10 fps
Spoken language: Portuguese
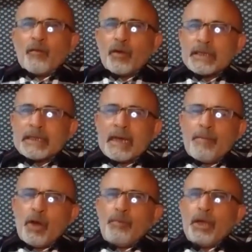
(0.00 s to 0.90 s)

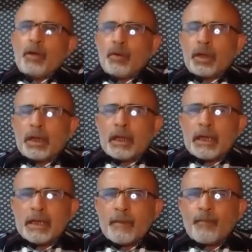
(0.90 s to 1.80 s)
Você, meu amigo,
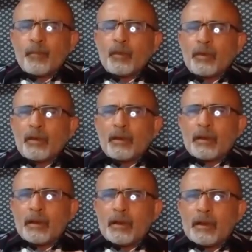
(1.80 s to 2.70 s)
que
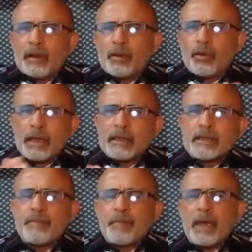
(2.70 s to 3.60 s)
durante
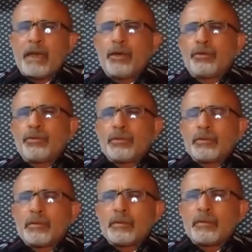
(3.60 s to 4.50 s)
esse período
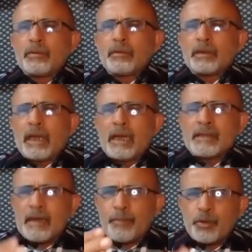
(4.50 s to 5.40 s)
tenha
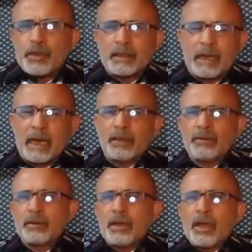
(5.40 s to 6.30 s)
se
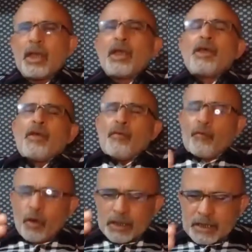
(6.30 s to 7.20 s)
aposentado,
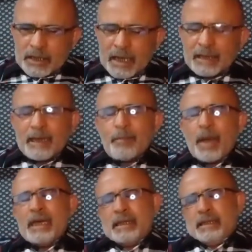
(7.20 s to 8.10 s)
você
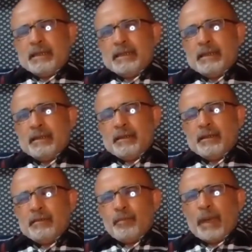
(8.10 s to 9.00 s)
também
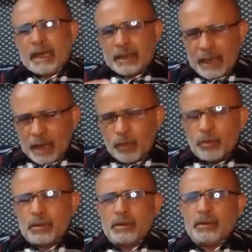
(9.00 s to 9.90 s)
perdeu